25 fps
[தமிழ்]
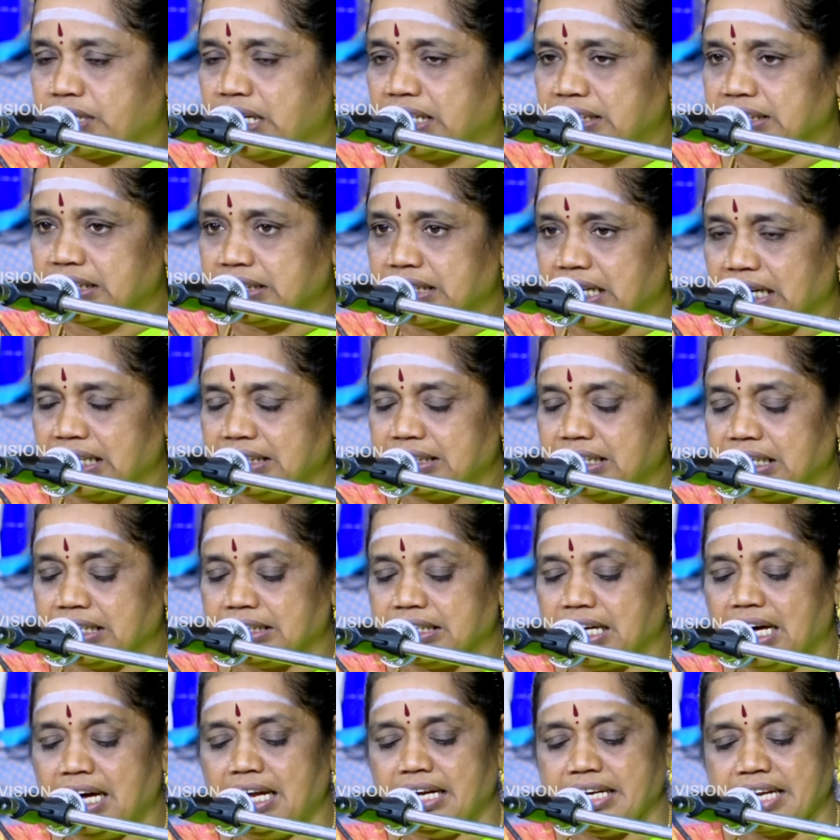அந்த
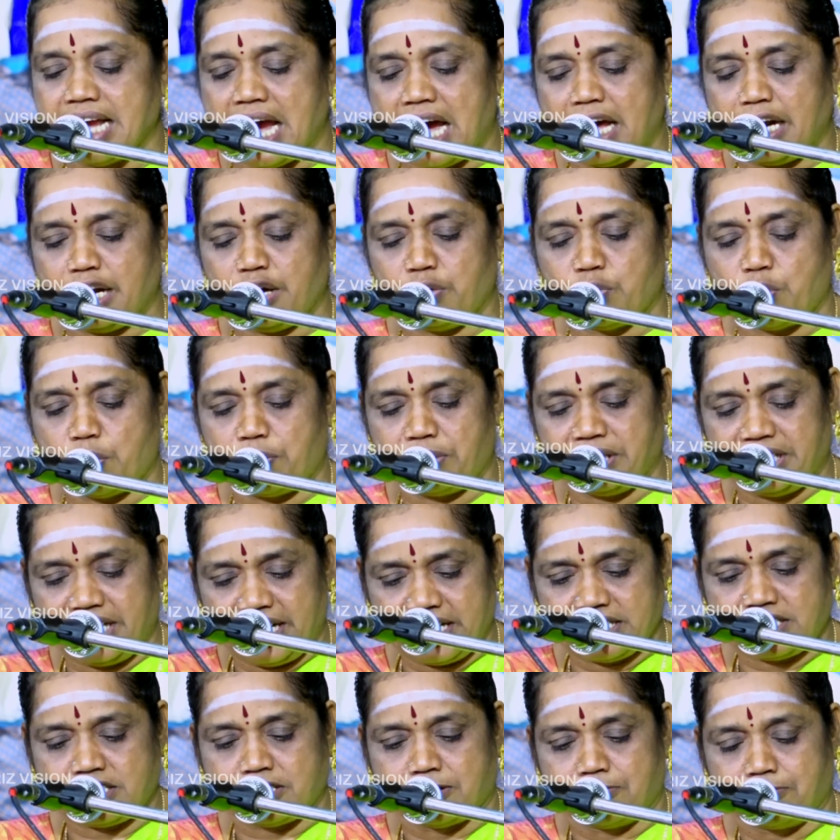தளத்தில் தான் ஞான
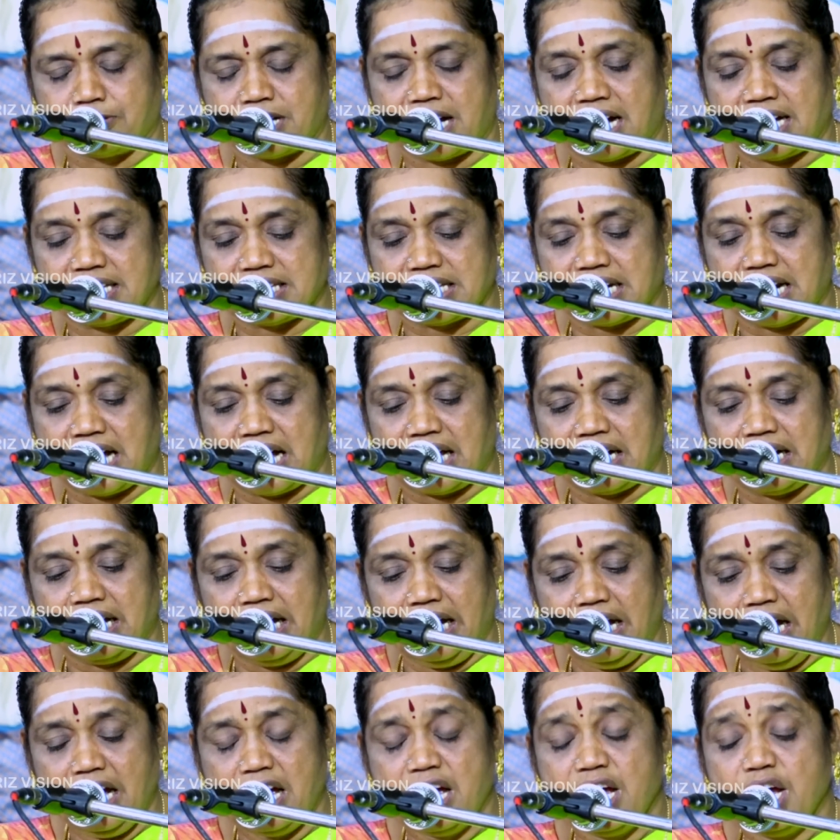உபதேசம் அதனால்
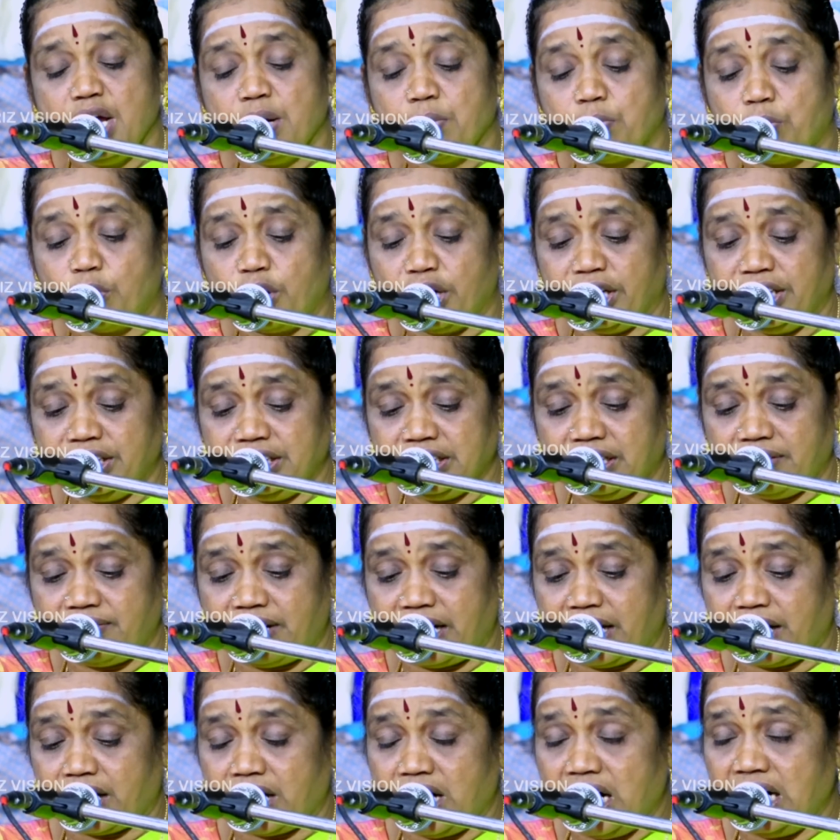முடிந்த
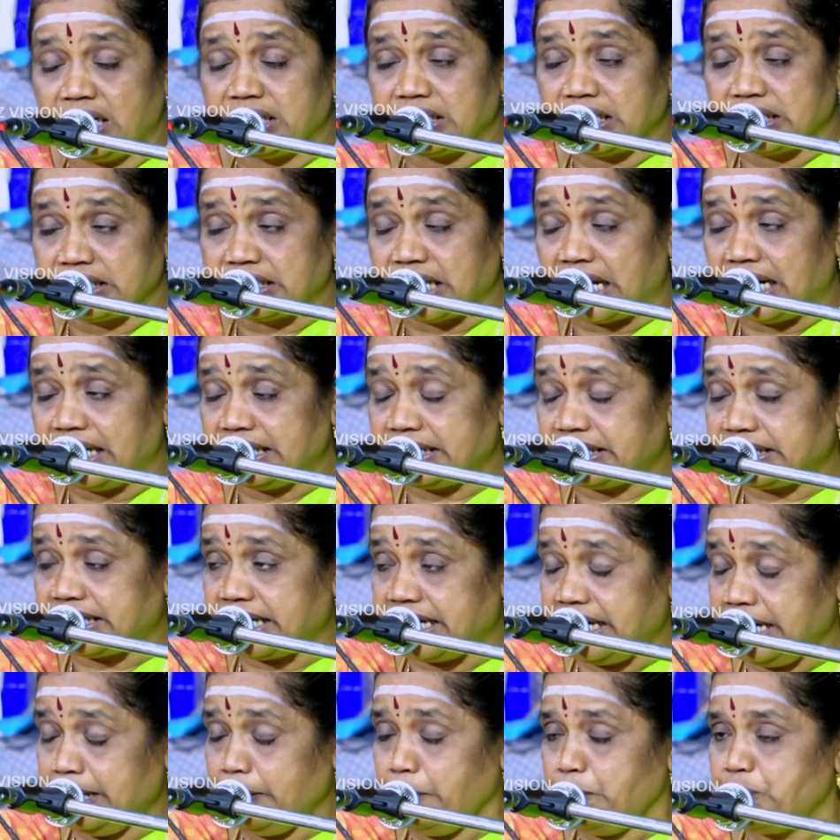வரைக்கும் அந்த
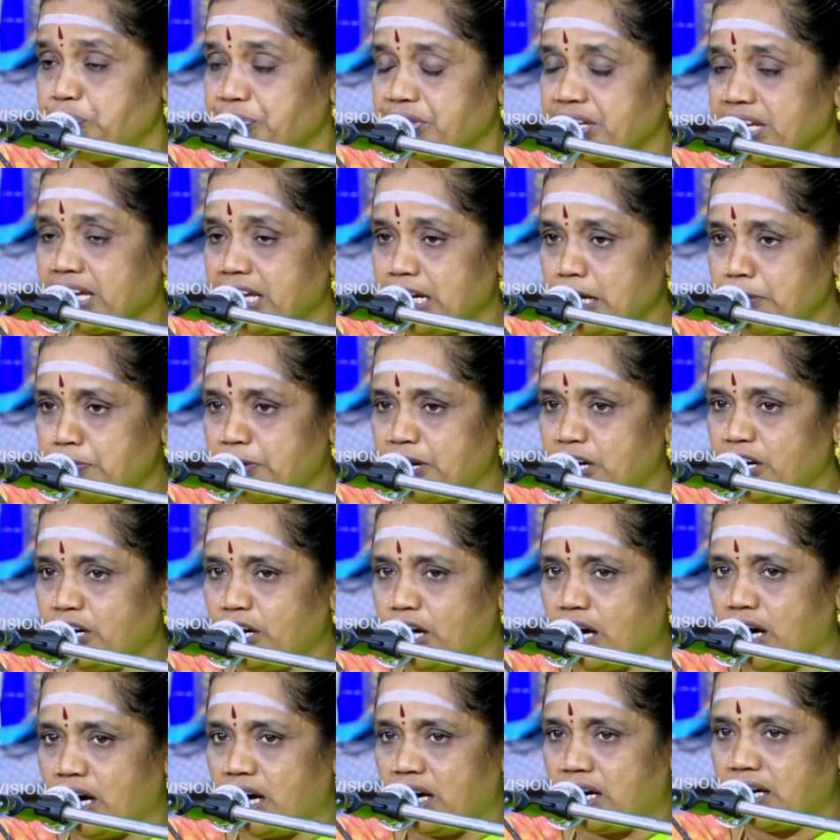தளத்தை என்ன
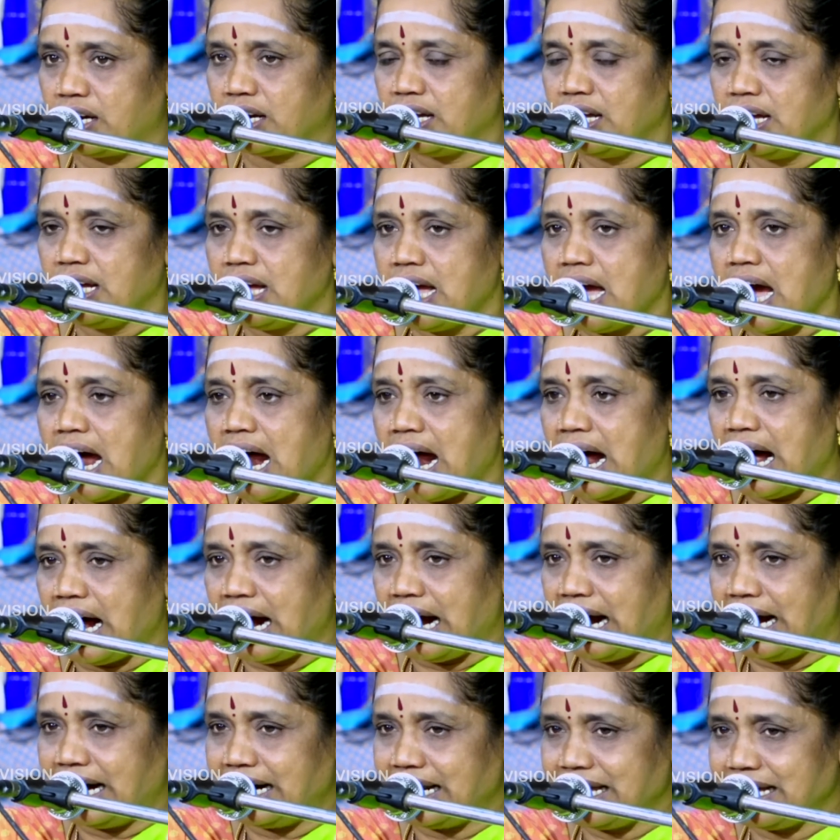பண்ணனா
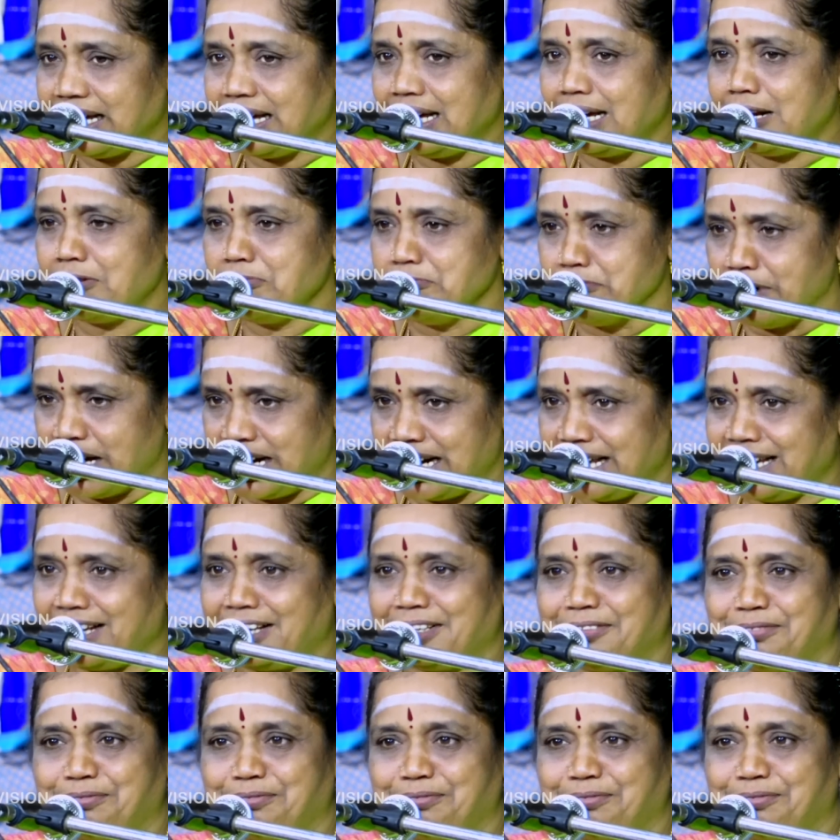அழகர் மலை